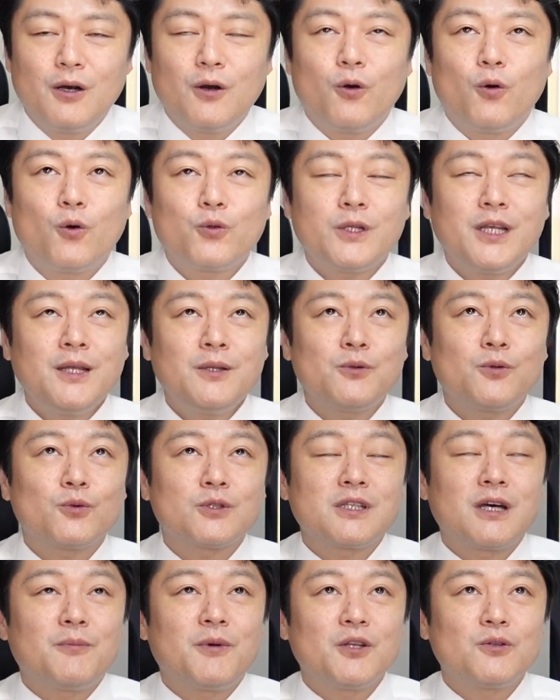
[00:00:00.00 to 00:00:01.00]
お天道
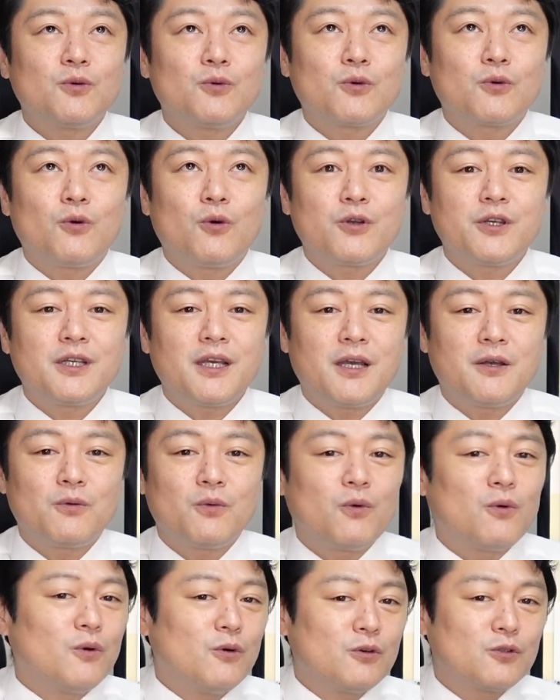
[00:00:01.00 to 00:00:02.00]
様のご機嫌
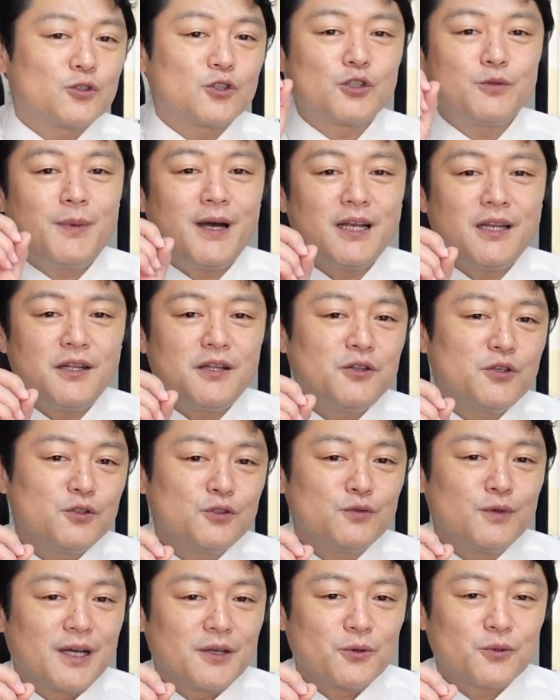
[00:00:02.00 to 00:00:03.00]
をズバリ
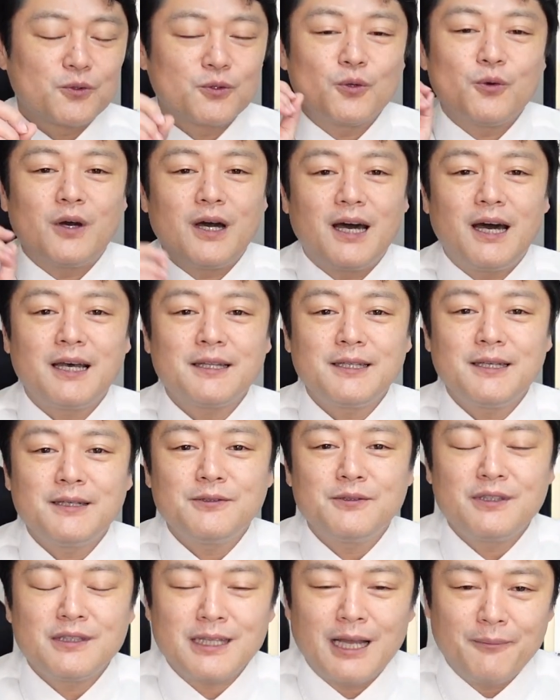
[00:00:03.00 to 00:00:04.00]
言うわよと当て
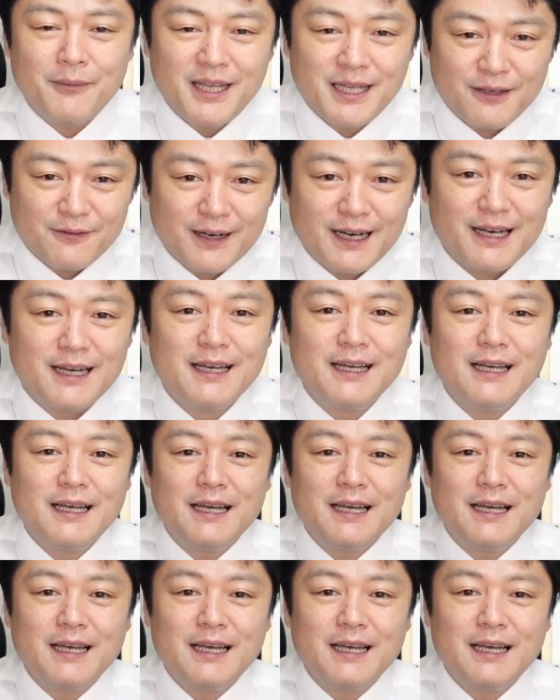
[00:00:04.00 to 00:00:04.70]
るためには、